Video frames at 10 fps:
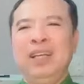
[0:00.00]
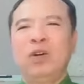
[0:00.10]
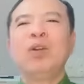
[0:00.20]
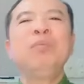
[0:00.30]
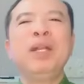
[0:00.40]
thì chỉ
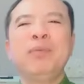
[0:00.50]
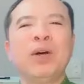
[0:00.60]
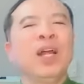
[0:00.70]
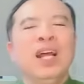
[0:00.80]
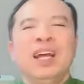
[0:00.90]
còn không biết
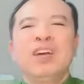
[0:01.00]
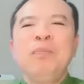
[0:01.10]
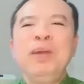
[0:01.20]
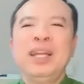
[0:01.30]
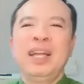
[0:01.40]
mà ờ,
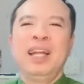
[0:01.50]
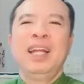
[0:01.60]
không biết